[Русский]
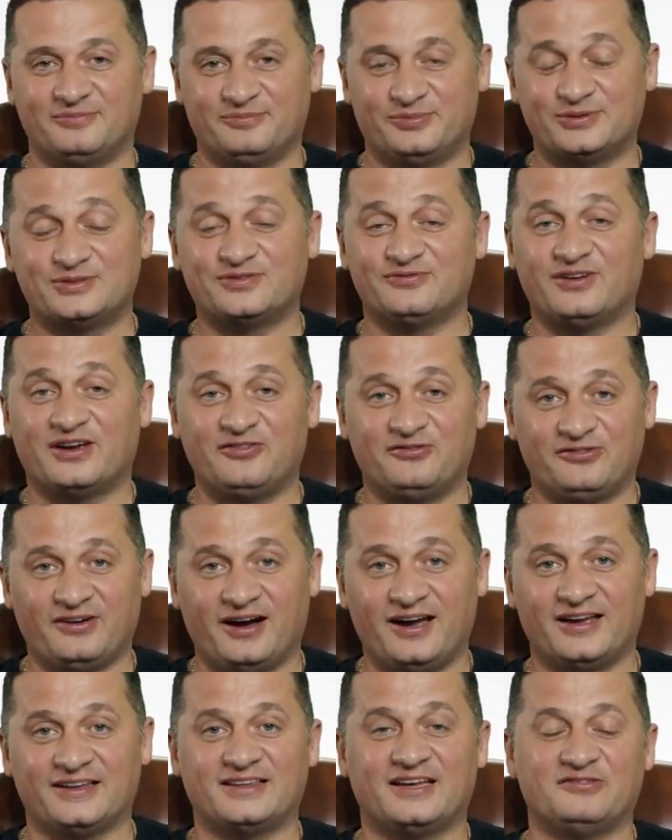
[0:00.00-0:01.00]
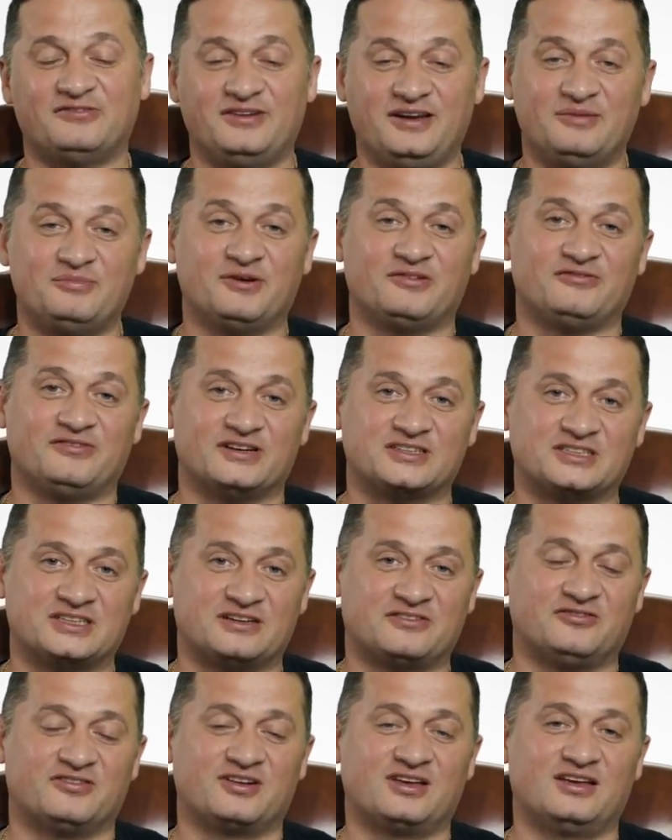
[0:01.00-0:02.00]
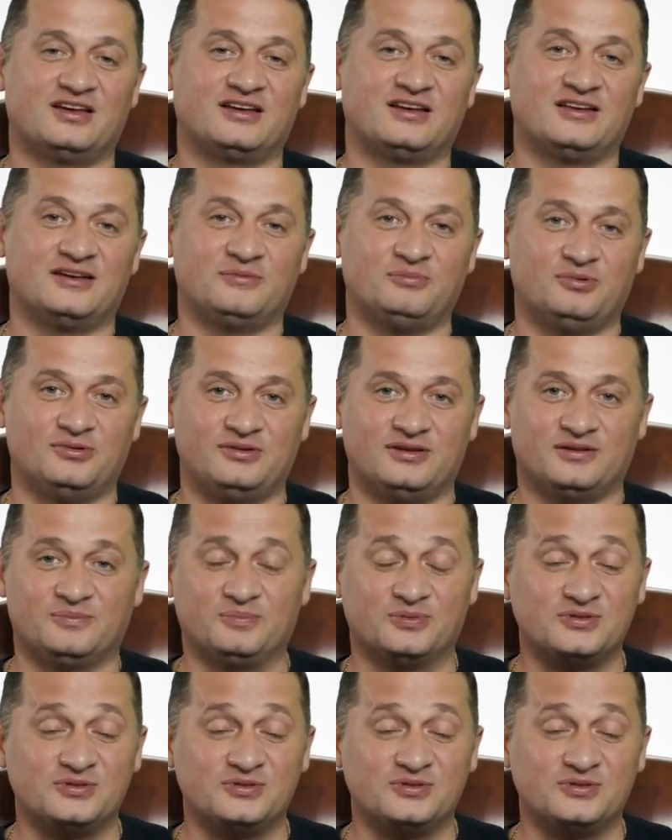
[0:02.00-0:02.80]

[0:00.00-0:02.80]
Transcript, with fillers: Пусть Wi-Fi на время в вашей квартире не будет.